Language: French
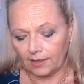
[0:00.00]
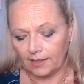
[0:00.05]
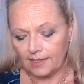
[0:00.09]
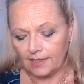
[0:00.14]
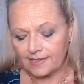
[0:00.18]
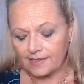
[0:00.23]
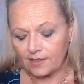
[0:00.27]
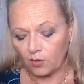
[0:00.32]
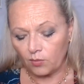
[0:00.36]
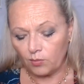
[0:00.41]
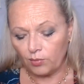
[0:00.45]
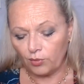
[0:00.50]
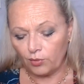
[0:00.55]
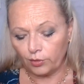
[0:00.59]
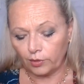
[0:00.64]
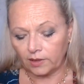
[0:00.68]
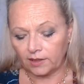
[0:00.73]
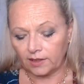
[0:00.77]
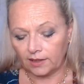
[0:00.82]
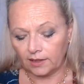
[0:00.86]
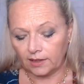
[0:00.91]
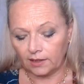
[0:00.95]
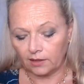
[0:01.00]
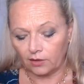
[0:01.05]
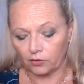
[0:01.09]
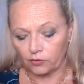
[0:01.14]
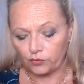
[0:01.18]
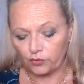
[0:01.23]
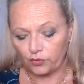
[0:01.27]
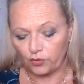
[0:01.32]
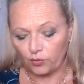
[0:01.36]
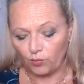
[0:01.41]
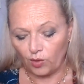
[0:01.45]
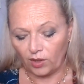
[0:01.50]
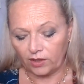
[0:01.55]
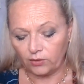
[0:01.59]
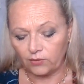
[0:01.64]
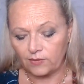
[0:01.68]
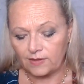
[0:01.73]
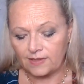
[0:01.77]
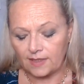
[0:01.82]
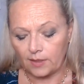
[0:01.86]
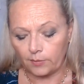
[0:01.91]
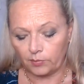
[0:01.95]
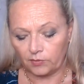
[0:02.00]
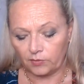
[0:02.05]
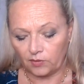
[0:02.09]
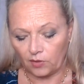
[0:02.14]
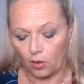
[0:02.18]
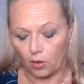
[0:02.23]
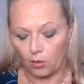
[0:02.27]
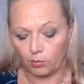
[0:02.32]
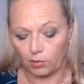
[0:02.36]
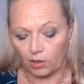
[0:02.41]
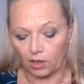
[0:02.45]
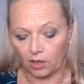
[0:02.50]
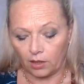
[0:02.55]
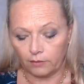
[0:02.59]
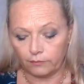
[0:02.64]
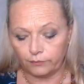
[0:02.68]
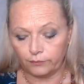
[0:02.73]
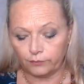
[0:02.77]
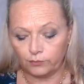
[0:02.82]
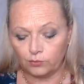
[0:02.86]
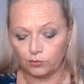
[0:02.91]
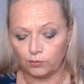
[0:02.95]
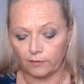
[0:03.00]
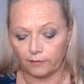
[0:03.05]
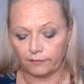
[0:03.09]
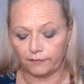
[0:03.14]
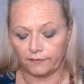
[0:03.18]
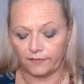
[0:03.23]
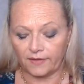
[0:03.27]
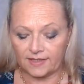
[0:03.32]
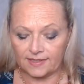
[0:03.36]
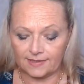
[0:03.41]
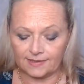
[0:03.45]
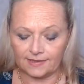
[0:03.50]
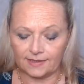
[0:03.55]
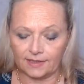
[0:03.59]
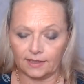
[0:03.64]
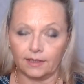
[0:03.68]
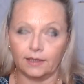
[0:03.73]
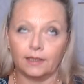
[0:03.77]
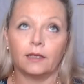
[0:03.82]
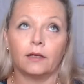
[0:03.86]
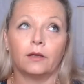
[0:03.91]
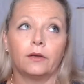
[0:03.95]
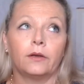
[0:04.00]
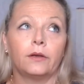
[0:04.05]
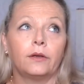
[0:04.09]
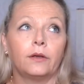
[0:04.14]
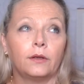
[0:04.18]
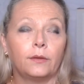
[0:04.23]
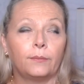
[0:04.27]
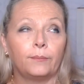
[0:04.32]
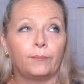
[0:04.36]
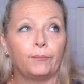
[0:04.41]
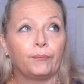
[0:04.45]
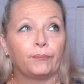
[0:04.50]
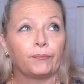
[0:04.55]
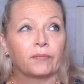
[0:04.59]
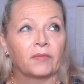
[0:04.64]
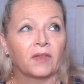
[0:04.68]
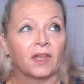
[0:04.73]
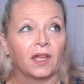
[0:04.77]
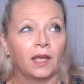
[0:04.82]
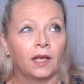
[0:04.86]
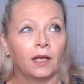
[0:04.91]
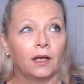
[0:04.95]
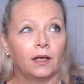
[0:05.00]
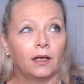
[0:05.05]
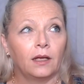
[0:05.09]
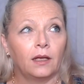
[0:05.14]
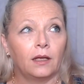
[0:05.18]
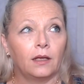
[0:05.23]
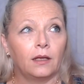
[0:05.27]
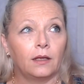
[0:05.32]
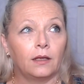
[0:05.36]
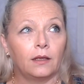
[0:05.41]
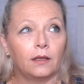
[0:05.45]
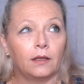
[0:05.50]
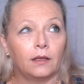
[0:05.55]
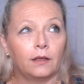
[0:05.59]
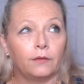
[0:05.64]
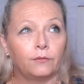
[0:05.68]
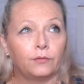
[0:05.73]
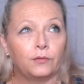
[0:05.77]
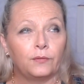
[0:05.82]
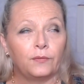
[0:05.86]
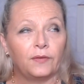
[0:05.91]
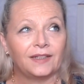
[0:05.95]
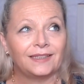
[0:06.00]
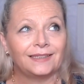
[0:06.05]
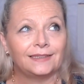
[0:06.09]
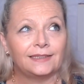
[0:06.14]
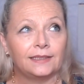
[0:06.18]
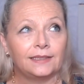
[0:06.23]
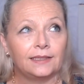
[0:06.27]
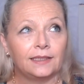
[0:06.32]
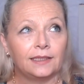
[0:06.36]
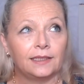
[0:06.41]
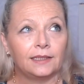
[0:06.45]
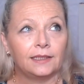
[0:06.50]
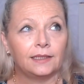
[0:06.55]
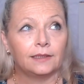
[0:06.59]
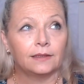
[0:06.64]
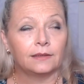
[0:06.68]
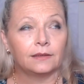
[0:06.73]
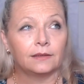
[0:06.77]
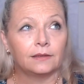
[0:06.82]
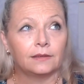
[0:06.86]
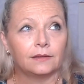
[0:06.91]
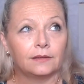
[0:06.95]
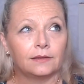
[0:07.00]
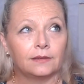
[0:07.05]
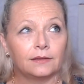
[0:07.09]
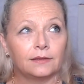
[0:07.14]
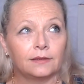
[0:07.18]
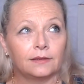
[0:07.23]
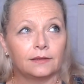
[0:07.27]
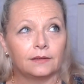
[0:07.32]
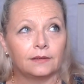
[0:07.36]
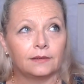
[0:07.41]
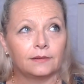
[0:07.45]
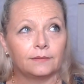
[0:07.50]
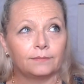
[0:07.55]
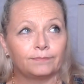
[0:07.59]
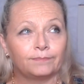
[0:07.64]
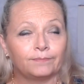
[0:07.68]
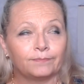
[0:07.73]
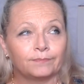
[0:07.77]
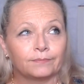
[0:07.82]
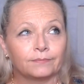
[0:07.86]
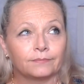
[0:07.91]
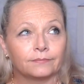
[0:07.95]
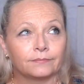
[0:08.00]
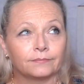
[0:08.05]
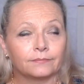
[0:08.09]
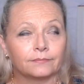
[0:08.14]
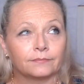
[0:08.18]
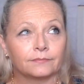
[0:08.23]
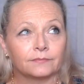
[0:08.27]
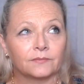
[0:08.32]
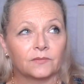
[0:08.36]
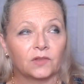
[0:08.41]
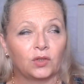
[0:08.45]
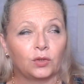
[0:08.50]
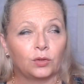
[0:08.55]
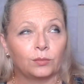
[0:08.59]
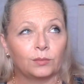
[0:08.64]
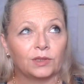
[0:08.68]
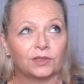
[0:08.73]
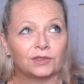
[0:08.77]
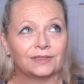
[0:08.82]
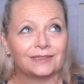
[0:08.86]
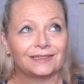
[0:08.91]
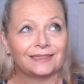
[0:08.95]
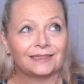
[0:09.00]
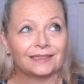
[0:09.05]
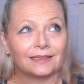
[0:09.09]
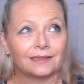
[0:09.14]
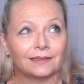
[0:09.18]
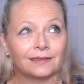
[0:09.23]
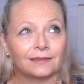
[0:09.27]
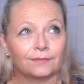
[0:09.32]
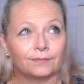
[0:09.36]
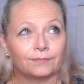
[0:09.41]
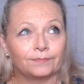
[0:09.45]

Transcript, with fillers: il semblerait qu'en ce mois de septembre, vous fassiez, euh, euh, vous fassiez, euh, comment dire,